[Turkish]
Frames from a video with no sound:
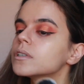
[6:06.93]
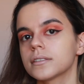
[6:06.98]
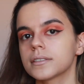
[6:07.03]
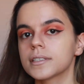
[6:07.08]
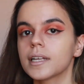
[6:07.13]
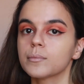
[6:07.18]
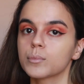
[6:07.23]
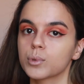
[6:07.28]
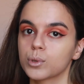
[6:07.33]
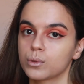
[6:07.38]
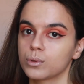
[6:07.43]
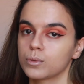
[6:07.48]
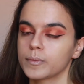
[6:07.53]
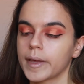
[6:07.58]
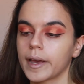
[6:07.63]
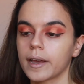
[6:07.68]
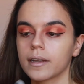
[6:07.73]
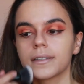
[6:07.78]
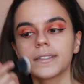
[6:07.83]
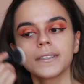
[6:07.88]
Aslan
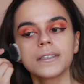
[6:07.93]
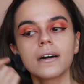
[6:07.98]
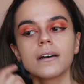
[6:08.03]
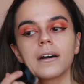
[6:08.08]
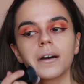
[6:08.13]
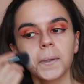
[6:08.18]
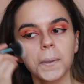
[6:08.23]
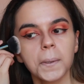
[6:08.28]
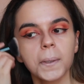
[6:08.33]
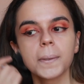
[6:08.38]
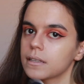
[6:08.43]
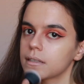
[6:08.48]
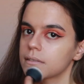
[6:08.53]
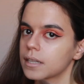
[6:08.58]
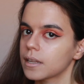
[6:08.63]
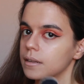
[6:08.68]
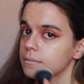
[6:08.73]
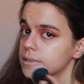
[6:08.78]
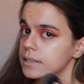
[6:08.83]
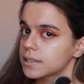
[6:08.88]
burcum yani daha iyi
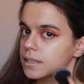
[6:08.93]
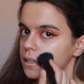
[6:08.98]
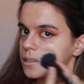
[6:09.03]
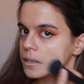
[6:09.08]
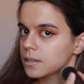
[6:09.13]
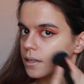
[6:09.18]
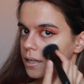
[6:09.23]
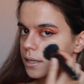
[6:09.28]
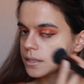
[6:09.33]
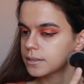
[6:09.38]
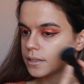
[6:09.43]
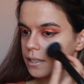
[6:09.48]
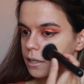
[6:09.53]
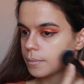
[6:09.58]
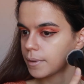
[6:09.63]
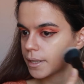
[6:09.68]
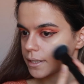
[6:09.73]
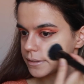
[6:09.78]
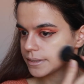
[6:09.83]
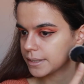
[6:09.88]
temsil
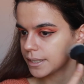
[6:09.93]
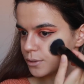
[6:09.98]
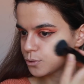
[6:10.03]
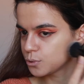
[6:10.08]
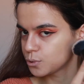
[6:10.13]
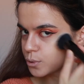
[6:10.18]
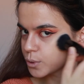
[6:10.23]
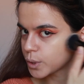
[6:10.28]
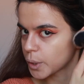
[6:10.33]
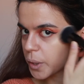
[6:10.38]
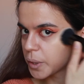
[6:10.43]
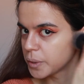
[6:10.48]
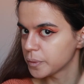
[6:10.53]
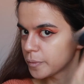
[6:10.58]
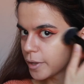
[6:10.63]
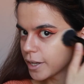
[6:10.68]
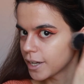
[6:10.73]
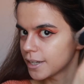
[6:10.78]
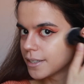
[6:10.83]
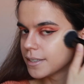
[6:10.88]
edilemez diye
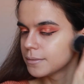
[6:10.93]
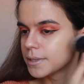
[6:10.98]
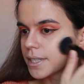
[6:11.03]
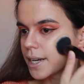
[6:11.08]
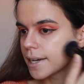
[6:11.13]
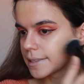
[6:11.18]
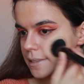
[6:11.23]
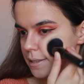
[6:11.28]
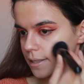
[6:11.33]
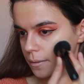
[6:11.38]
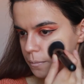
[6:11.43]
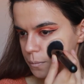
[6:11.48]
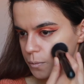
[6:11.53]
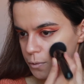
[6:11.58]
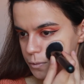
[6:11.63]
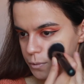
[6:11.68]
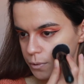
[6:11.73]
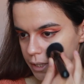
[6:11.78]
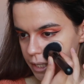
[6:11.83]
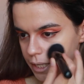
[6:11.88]
düşünüyorum yani. Bir aslan
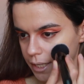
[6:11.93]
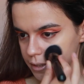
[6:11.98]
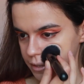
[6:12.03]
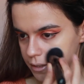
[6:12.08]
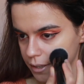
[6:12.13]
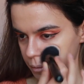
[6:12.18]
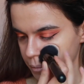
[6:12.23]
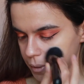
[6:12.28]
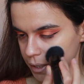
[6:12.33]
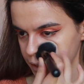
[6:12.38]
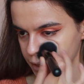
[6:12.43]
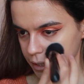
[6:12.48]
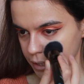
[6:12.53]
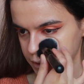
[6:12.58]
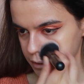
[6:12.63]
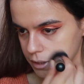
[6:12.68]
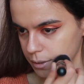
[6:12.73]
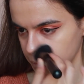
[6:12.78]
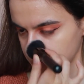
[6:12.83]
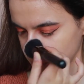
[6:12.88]
burcu kendine
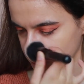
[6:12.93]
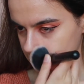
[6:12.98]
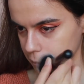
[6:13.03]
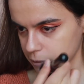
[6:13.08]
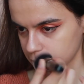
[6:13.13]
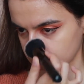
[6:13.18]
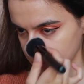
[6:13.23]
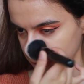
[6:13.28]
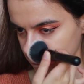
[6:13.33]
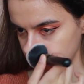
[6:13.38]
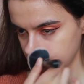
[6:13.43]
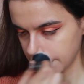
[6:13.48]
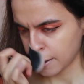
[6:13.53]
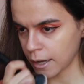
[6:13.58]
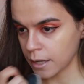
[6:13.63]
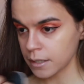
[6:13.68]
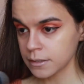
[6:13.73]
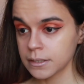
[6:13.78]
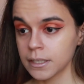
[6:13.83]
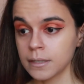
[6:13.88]
makyaj yapıyorsa
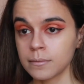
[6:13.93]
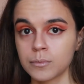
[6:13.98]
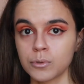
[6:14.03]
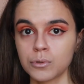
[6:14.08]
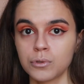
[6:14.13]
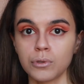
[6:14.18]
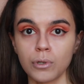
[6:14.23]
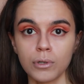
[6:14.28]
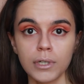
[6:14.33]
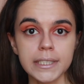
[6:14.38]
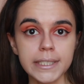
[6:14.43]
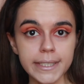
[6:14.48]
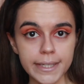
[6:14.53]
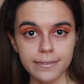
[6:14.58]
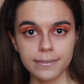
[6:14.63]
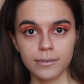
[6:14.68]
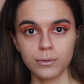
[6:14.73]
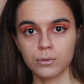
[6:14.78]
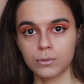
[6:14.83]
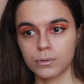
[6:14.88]
aslan burcu
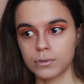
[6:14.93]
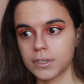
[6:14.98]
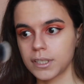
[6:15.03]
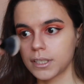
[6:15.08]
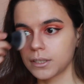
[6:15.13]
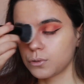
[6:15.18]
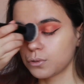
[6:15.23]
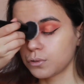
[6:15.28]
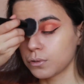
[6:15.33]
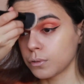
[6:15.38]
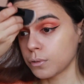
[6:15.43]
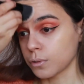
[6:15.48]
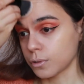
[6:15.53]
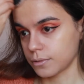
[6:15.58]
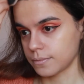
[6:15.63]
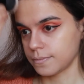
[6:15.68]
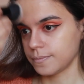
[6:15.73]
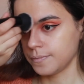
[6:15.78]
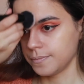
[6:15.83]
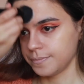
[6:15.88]
öyle seviyordur diye
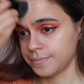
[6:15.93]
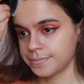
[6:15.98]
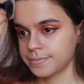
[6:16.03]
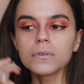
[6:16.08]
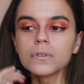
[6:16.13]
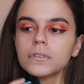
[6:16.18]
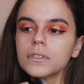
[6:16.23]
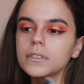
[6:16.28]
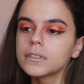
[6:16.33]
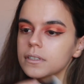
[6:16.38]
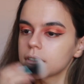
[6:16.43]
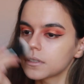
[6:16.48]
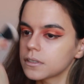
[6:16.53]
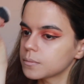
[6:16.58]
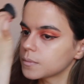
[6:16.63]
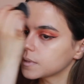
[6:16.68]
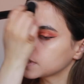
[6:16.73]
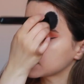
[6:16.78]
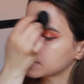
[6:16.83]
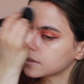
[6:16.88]
düşünüyorum.
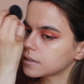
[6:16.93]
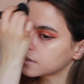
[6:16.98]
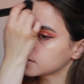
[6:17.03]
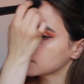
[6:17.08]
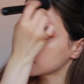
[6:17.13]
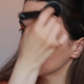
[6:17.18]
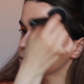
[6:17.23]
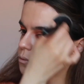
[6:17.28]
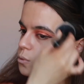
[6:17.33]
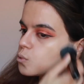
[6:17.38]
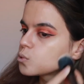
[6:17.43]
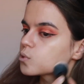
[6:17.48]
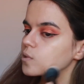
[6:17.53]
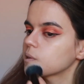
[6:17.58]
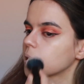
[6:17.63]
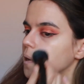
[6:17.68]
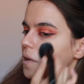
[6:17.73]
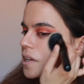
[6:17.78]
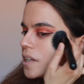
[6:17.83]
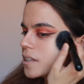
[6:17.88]
Fondötenimizi 3
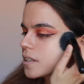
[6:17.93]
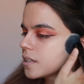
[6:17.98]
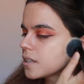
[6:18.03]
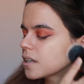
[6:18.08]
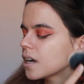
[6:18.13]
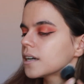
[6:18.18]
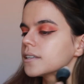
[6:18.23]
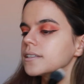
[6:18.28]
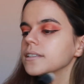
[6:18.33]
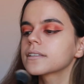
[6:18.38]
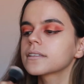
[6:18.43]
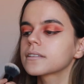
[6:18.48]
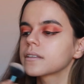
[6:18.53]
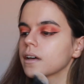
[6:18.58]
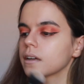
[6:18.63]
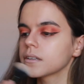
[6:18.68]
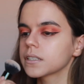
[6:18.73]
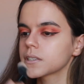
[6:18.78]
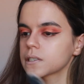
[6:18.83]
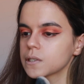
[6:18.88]
saniyede
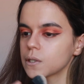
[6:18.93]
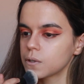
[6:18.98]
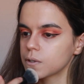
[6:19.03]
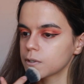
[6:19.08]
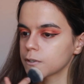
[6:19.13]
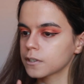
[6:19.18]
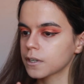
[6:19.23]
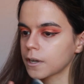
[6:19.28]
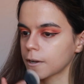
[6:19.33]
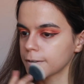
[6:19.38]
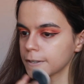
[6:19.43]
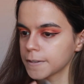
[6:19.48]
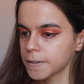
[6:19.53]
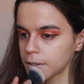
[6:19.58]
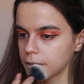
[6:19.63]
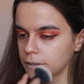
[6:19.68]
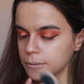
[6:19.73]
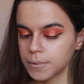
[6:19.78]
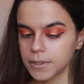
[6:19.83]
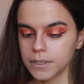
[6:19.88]
yaydıktan sonra
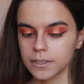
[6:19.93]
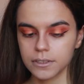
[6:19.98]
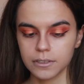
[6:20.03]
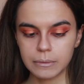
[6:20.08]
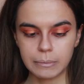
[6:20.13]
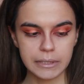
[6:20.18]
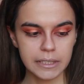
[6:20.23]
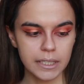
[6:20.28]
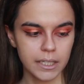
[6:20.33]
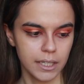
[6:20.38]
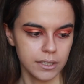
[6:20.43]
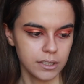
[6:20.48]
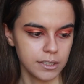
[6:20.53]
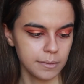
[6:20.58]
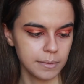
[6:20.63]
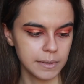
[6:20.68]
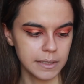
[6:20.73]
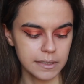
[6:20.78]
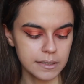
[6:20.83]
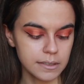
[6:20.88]
kapatıcımıza
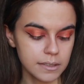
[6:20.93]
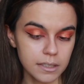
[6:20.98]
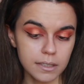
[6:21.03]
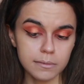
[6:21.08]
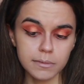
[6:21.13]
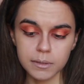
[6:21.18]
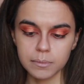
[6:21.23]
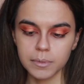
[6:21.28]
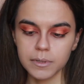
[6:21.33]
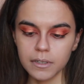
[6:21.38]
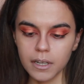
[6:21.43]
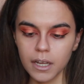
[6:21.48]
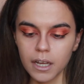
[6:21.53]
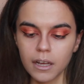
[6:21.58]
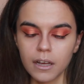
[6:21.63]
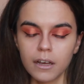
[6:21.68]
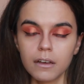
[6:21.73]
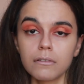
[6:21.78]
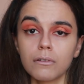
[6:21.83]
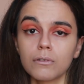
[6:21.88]
geçebiliriz. Dediğim gibi
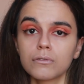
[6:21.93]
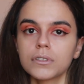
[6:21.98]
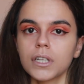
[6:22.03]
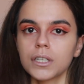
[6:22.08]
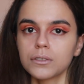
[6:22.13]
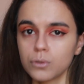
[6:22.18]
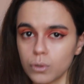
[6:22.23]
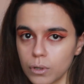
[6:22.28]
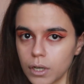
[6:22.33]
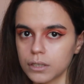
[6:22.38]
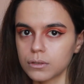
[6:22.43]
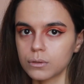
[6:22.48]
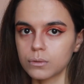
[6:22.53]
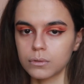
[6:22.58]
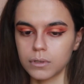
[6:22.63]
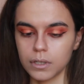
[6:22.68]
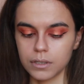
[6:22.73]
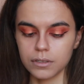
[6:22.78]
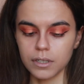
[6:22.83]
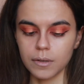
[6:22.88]
Fonten çok az
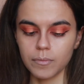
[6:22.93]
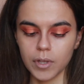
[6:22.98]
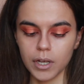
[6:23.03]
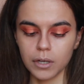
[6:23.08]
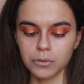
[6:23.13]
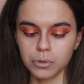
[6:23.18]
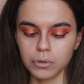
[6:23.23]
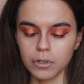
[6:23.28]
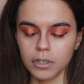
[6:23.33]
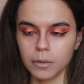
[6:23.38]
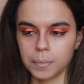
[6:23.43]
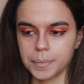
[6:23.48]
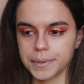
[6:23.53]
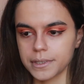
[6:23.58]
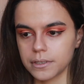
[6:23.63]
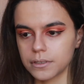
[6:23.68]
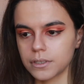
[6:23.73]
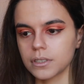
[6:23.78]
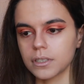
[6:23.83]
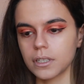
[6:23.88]
kullanacağım. Daha çok
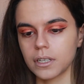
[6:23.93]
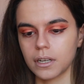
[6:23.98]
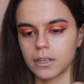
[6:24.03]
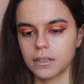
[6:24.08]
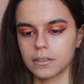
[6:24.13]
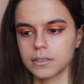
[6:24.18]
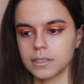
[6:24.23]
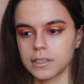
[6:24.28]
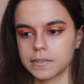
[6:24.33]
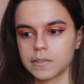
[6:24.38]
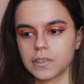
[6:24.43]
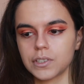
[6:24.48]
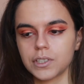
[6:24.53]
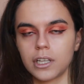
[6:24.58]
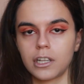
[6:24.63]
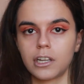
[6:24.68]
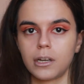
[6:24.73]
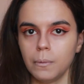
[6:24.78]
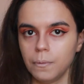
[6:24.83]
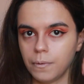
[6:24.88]
kapatıcıyla
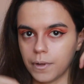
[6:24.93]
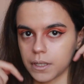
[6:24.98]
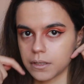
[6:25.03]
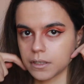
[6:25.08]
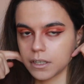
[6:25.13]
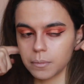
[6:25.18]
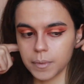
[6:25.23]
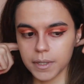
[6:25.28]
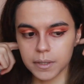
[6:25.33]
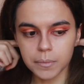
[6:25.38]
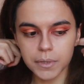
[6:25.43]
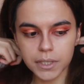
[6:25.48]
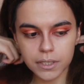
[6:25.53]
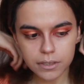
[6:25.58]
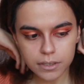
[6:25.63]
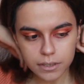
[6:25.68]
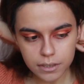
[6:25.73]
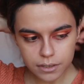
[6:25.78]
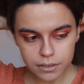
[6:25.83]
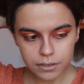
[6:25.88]
sivilcelerim falan kapatmaya
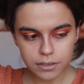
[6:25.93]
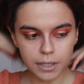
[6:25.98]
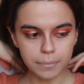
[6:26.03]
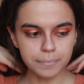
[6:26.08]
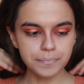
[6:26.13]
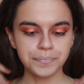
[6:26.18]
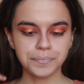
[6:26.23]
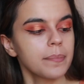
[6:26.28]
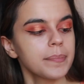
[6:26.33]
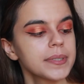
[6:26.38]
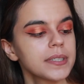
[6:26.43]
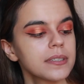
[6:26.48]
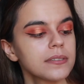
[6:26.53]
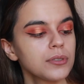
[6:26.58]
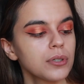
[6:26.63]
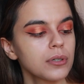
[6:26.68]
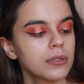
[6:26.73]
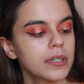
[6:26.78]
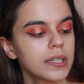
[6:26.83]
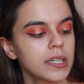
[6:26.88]
çalışacağım.
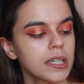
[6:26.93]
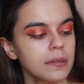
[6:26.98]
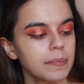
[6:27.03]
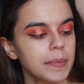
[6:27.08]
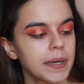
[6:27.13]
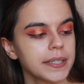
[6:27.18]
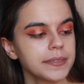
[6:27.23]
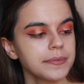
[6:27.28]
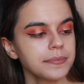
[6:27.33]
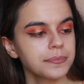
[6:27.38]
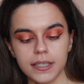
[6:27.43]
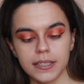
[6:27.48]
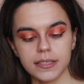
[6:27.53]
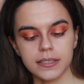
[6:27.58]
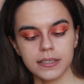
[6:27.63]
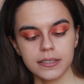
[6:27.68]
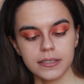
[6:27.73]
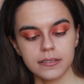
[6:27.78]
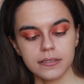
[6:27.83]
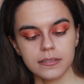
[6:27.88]
Kapatıcı olarak ben
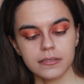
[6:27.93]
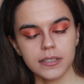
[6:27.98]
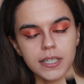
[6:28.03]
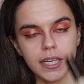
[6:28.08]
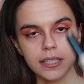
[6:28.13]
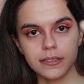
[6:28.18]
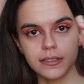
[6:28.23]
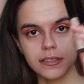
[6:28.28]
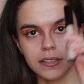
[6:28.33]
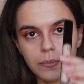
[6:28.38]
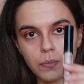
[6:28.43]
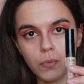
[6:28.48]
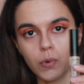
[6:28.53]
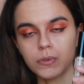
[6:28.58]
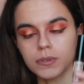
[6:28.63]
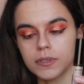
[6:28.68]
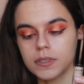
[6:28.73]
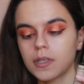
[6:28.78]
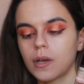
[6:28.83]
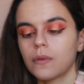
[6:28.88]
NYX'in Can't Stop
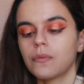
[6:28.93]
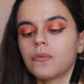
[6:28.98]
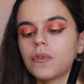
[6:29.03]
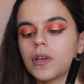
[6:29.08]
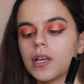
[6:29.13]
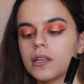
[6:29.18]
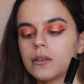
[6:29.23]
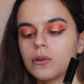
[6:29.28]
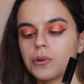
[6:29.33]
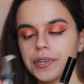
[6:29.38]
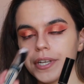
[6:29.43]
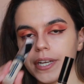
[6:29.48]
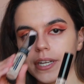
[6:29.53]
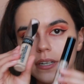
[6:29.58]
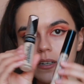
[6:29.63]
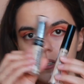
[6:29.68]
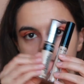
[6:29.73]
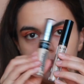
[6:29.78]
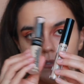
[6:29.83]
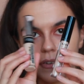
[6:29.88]
Won't Stop ve
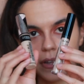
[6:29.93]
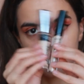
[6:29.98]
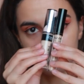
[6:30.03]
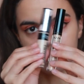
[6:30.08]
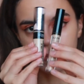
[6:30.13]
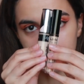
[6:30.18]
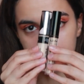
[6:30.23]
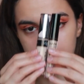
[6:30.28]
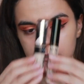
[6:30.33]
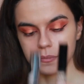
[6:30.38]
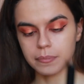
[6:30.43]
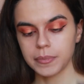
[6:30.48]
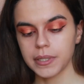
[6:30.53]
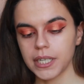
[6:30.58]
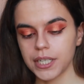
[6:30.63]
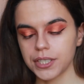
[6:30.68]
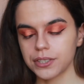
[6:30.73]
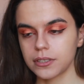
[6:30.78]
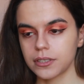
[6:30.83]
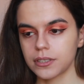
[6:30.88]
L'Oreal'in Infallible'ını
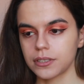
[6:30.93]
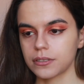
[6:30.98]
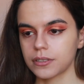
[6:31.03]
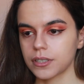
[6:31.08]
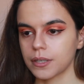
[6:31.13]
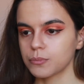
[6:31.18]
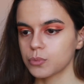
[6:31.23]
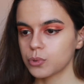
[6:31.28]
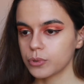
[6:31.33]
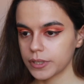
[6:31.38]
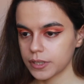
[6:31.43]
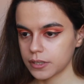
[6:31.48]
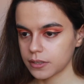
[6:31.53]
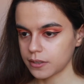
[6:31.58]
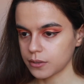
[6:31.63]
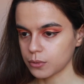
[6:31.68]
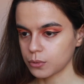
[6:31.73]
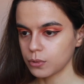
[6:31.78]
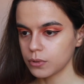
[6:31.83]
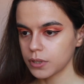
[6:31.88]
birleştireceğim. Bu
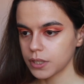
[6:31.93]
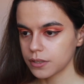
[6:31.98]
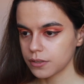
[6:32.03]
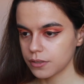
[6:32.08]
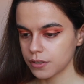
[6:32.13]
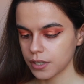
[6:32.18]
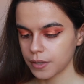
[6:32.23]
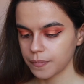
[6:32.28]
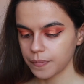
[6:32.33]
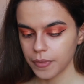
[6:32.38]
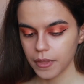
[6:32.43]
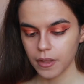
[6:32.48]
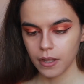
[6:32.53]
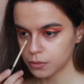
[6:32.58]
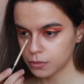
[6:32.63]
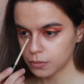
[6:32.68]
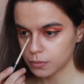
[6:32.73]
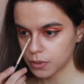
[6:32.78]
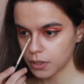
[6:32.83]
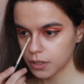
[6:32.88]
ikisini kullanacağım.
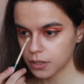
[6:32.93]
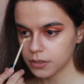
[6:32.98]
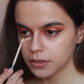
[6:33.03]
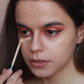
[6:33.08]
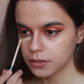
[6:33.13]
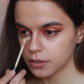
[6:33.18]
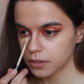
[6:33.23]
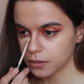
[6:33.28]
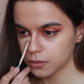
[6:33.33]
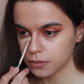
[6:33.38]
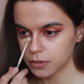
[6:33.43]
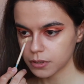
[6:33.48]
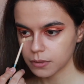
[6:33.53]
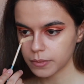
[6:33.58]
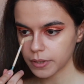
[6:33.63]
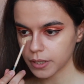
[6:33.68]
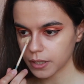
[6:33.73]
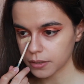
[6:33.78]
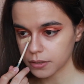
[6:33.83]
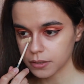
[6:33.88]
Gözümün altına
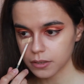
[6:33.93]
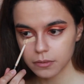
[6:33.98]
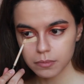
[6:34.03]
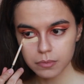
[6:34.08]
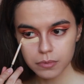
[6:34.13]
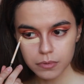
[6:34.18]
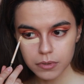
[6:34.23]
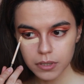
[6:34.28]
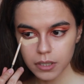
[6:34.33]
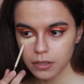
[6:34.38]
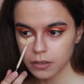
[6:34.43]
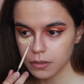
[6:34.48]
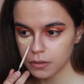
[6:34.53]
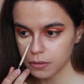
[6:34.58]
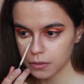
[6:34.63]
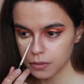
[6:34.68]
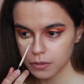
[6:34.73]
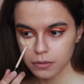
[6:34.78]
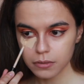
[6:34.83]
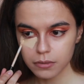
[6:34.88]
önce birazcık bundan
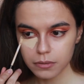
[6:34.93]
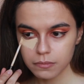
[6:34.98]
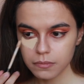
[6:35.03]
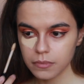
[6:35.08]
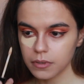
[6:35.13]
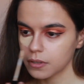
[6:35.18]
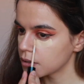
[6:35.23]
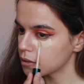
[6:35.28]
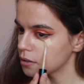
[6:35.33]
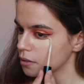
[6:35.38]
koyuyorum.